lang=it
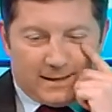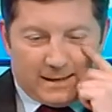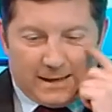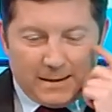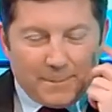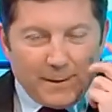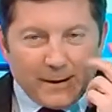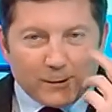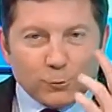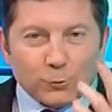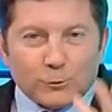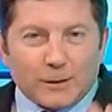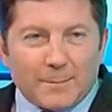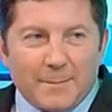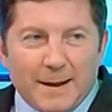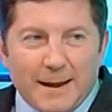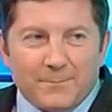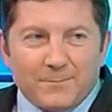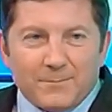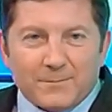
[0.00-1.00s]

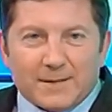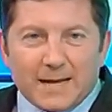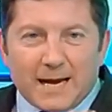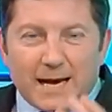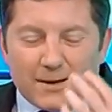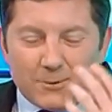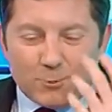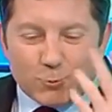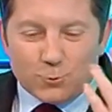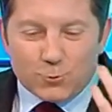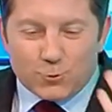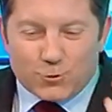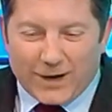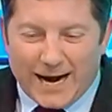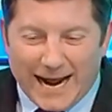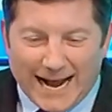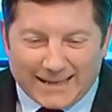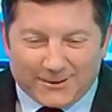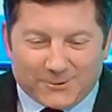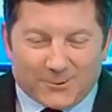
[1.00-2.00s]
ripetutamente
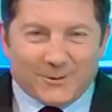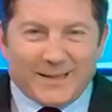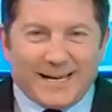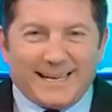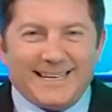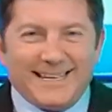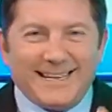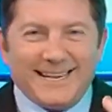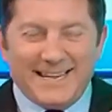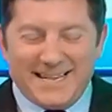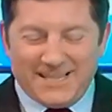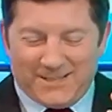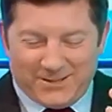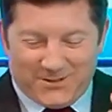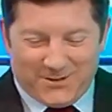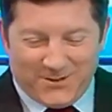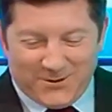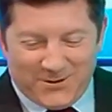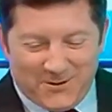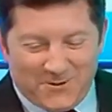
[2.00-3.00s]
annunciato
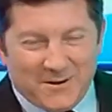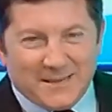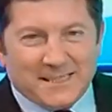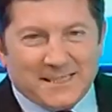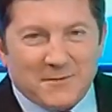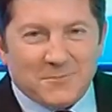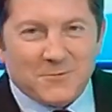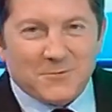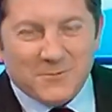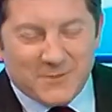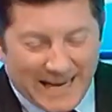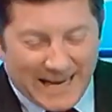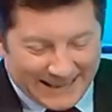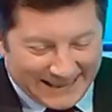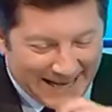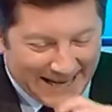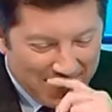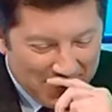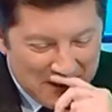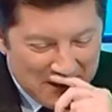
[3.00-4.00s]
dall'inizio di questa
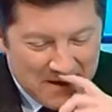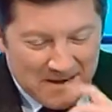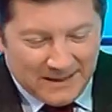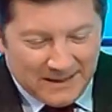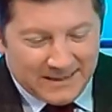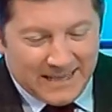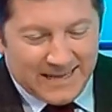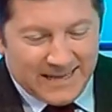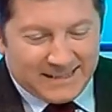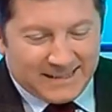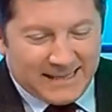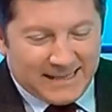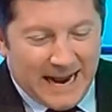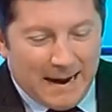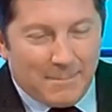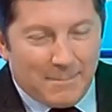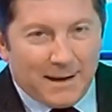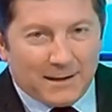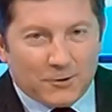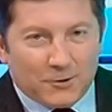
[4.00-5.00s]
puntata del
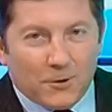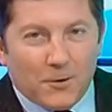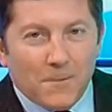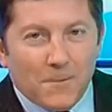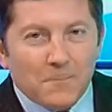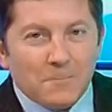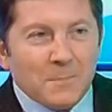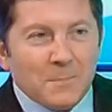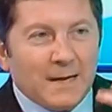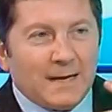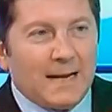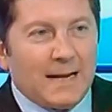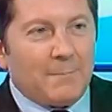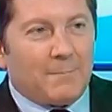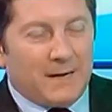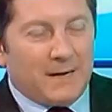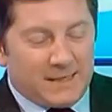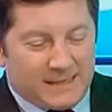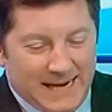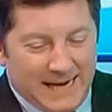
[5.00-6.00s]
sabato
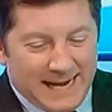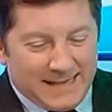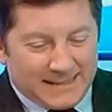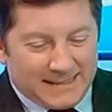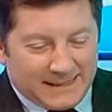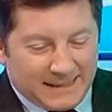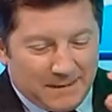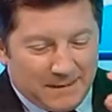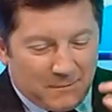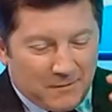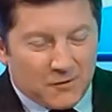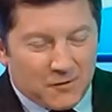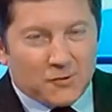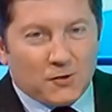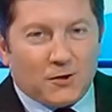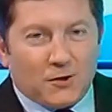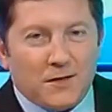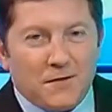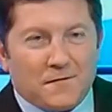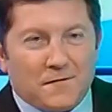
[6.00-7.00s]
la presenza del
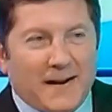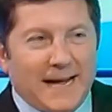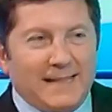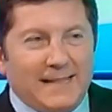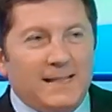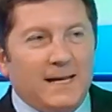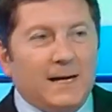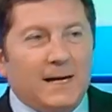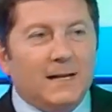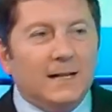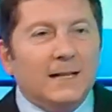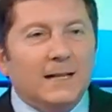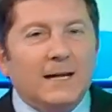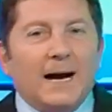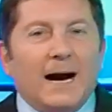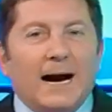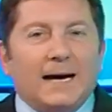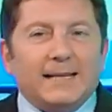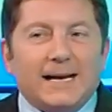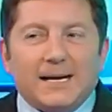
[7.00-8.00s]
professor Di Freddi,
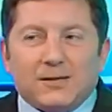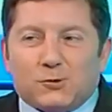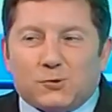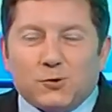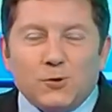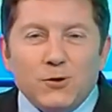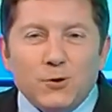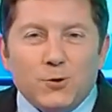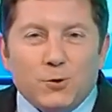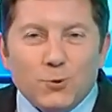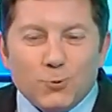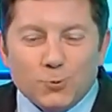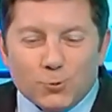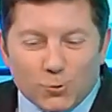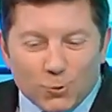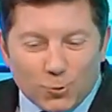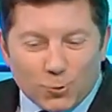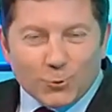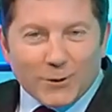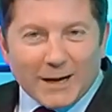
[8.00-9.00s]
adesso in
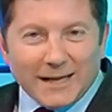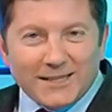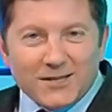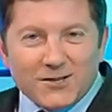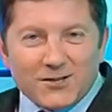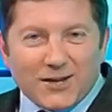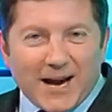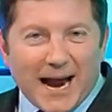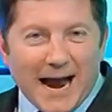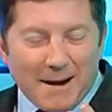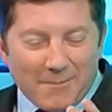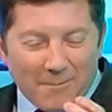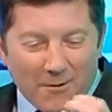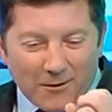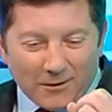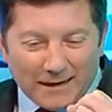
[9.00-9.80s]
chiusura, diciamo,